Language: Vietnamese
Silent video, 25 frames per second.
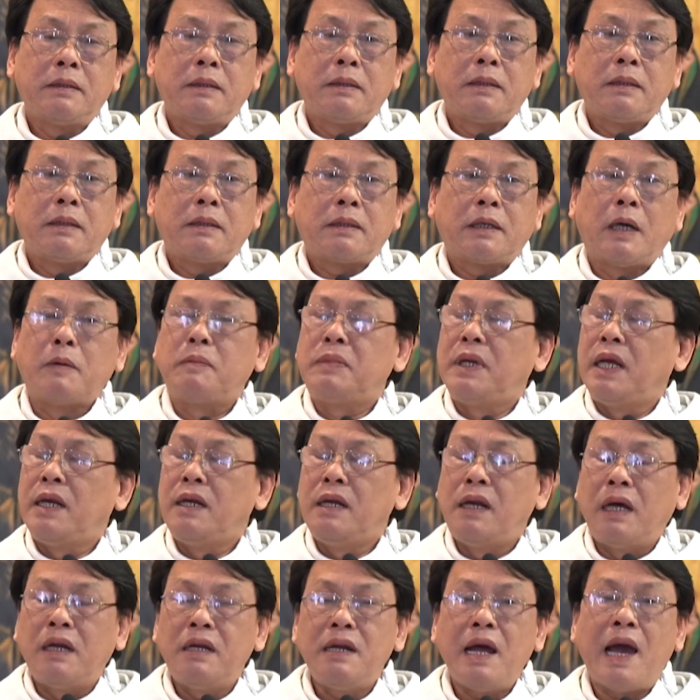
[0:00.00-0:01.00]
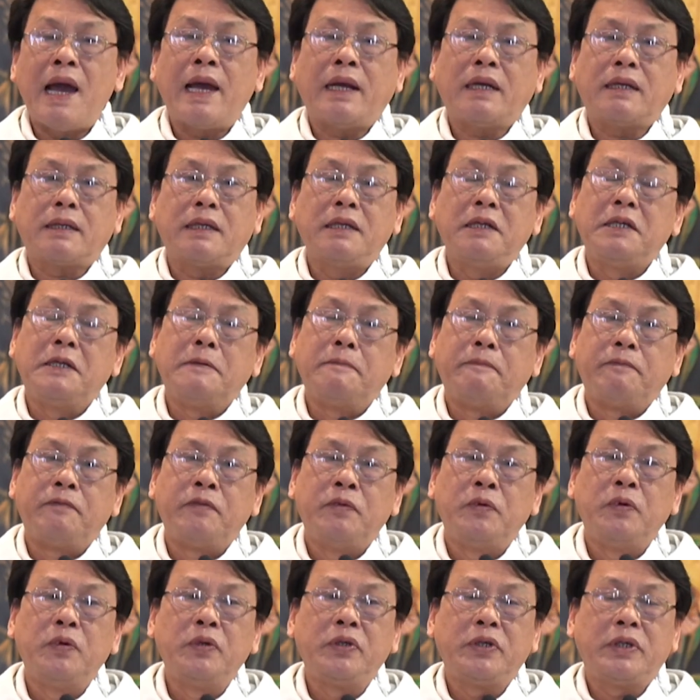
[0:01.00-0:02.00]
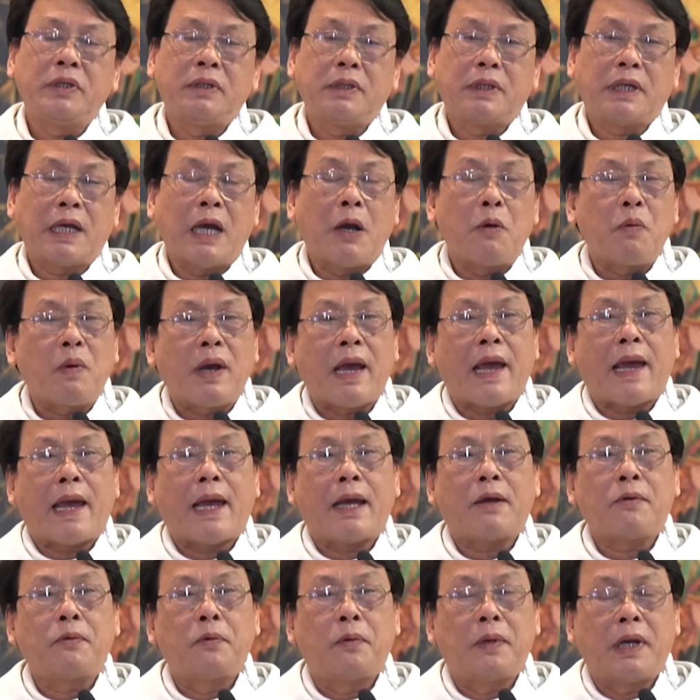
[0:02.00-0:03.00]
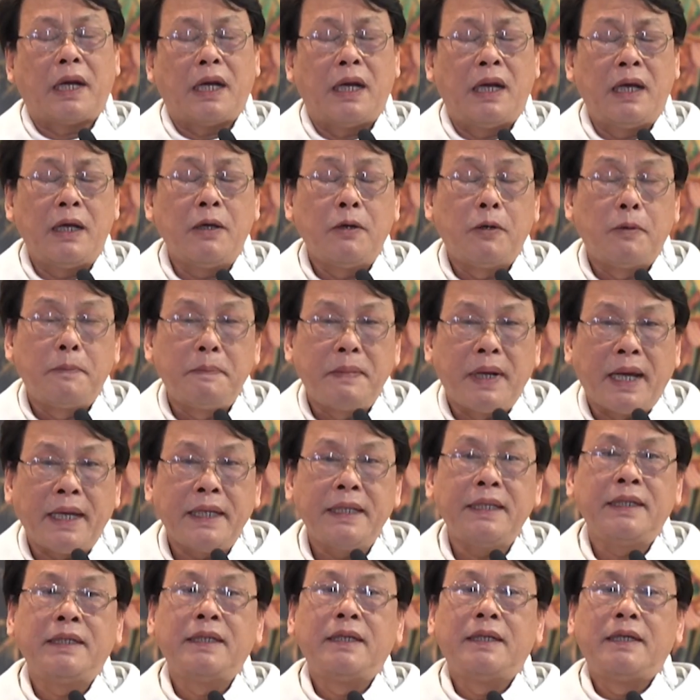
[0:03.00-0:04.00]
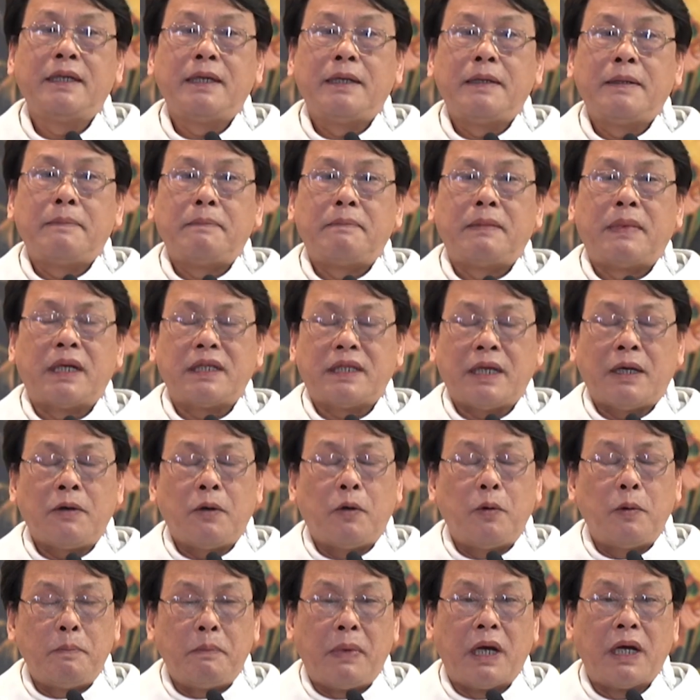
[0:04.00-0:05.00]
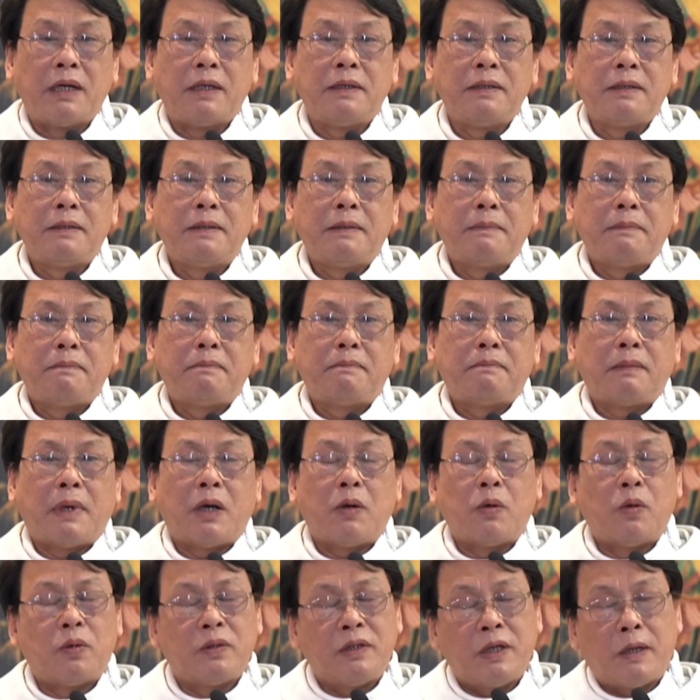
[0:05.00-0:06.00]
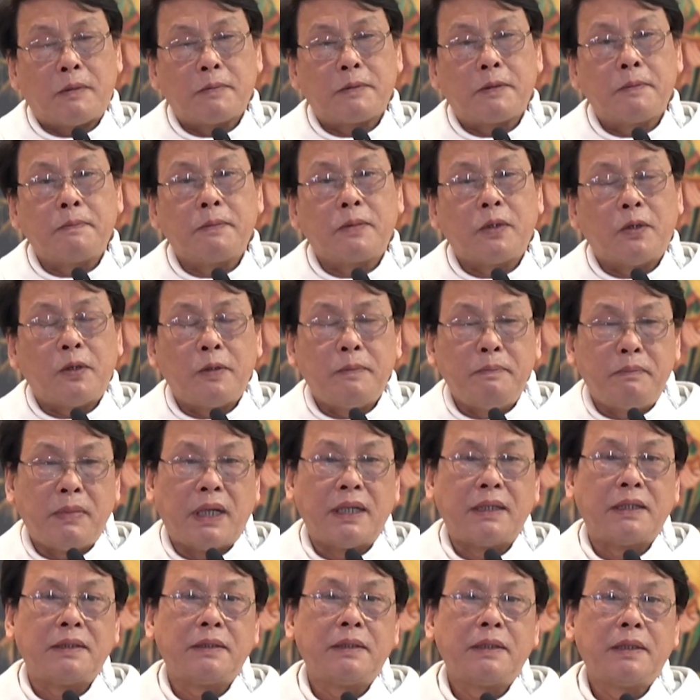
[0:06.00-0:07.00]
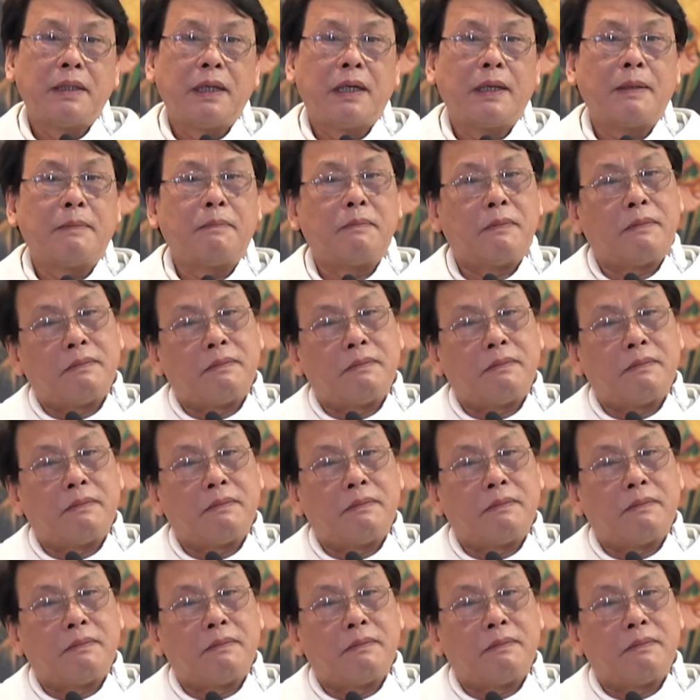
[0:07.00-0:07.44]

không đến lấn át cái niềm vui cao cả của ngày lễ hôm nay mà giáo hội mừng mà hội dòng chúng tôi mừng à,